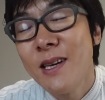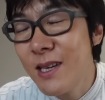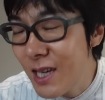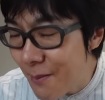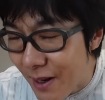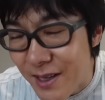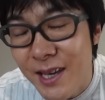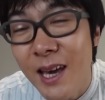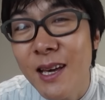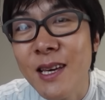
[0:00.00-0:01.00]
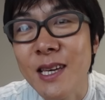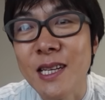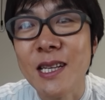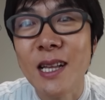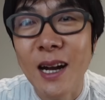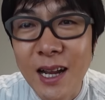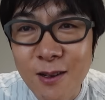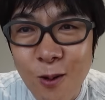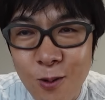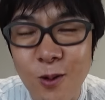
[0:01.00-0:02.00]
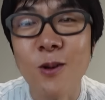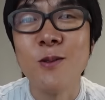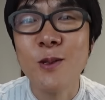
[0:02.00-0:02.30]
う行けば元気になれること、